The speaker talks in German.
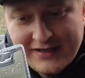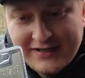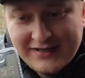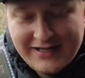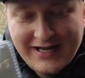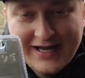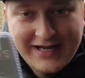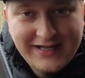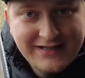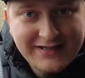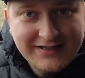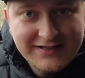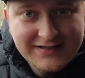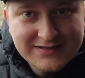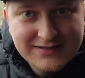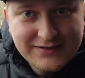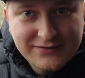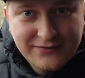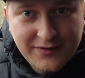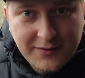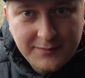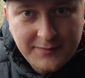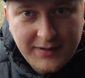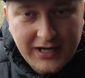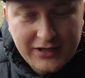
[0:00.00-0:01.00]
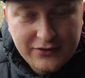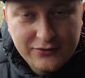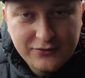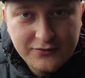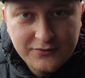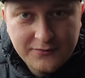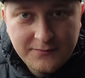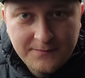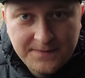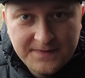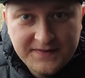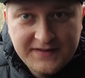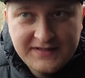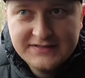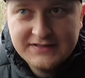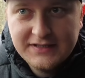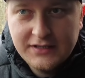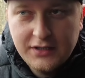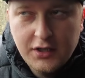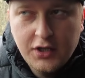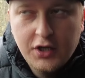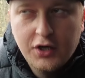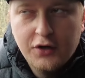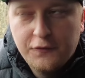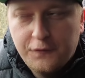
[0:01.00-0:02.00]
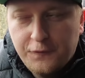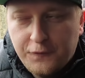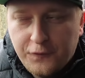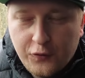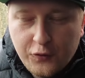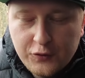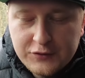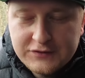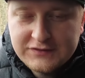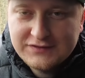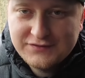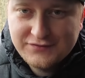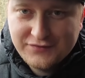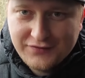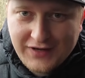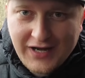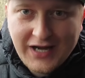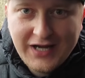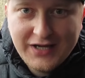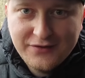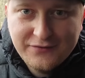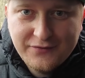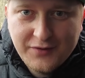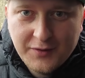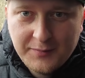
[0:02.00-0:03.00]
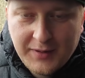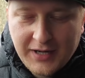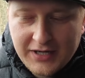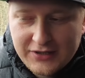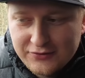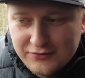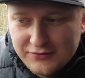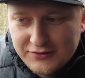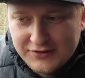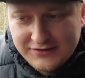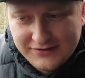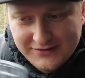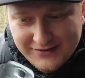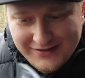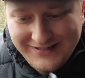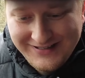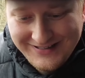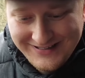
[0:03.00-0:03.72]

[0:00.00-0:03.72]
Kennt ihr diese Verpackung, diese frustfreien Verpackungen,